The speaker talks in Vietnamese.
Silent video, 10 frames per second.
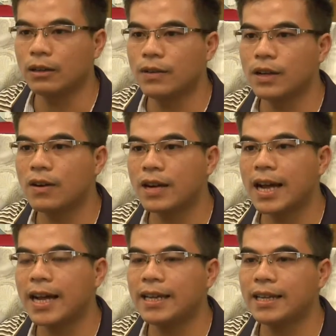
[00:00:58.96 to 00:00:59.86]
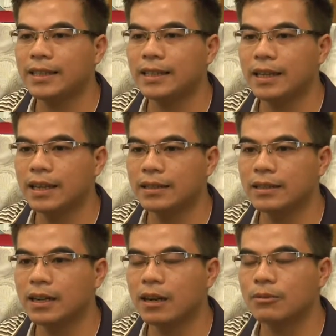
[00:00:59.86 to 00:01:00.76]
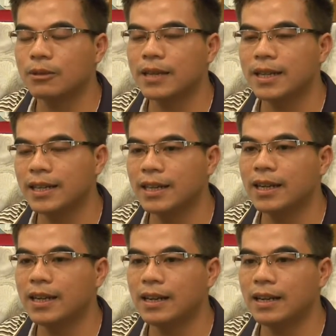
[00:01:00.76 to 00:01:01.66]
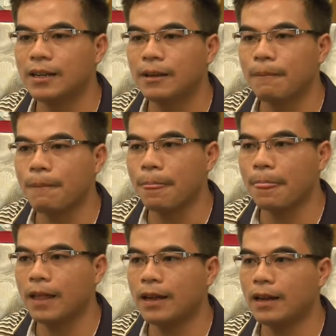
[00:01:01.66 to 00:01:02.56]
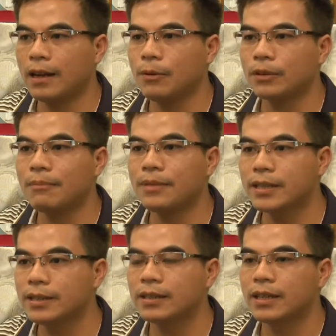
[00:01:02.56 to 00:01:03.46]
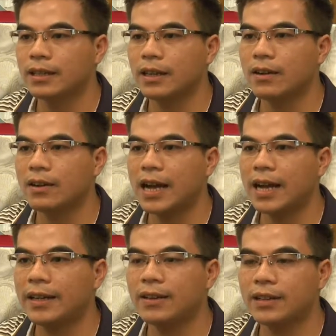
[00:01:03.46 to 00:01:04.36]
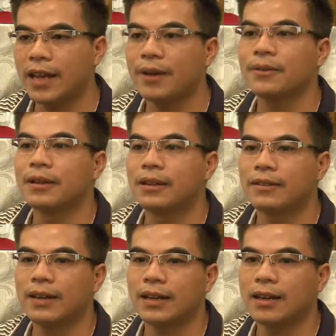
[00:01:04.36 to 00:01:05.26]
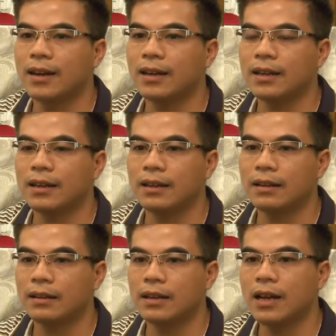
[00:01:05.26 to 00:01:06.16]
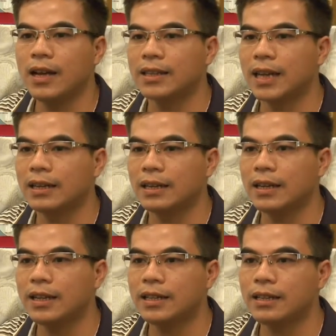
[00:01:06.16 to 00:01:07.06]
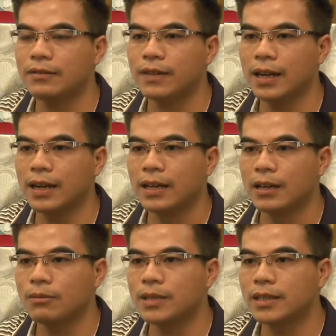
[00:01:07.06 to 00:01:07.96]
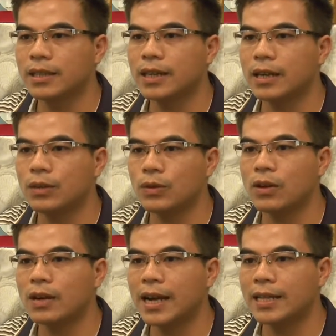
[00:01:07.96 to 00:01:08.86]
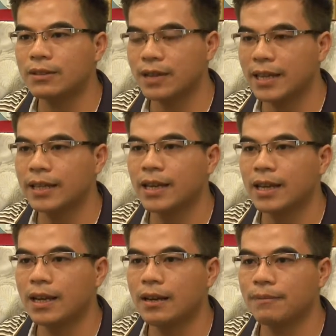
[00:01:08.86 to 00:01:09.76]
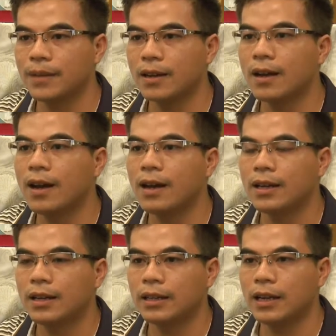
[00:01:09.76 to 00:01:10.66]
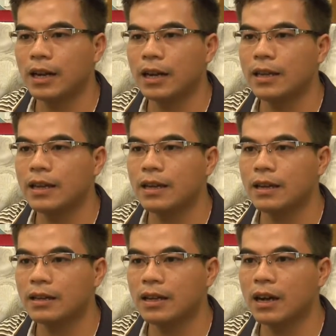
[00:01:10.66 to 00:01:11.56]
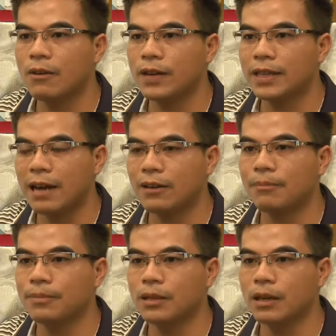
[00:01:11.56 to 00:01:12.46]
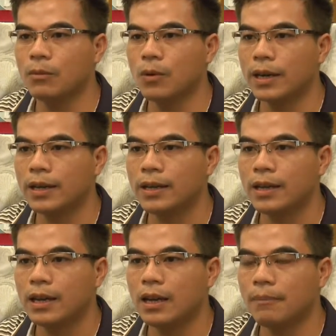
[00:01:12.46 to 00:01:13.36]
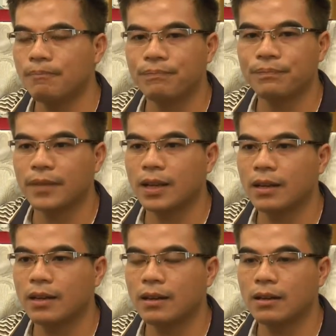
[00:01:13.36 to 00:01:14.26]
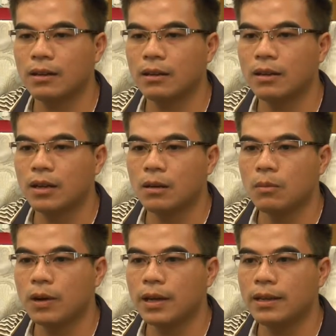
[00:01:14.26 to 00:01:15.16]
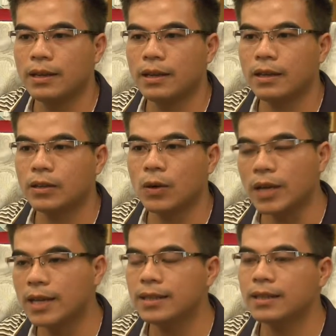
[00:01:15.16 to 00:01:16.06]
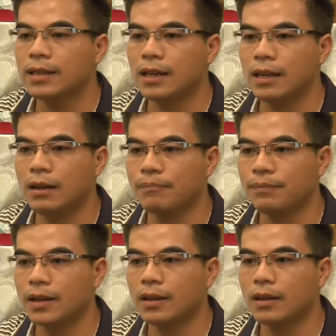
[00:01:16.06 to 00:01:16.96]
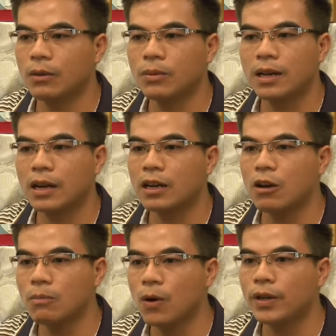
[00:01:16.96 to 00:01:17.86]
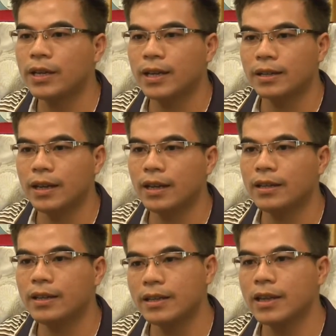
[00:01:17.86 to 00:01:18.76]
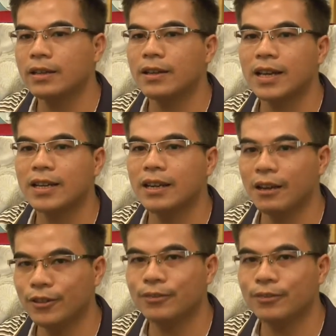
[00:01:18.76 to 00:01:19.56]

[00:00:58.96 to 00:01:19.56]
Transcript: hơn đối với con cái thì à, người đàn ông trong gia đình đó là à, là một tấm gương để cái noi theo và đó là để, để hình thành được cái ý thức và cũng như tính cách của con cái sau này à, do đó nên là cái người đàn ông phải tạo lập được một cái um, một cái chỗ đứng um, cũng như là cái đầu mối để gìn giữ cho gia đình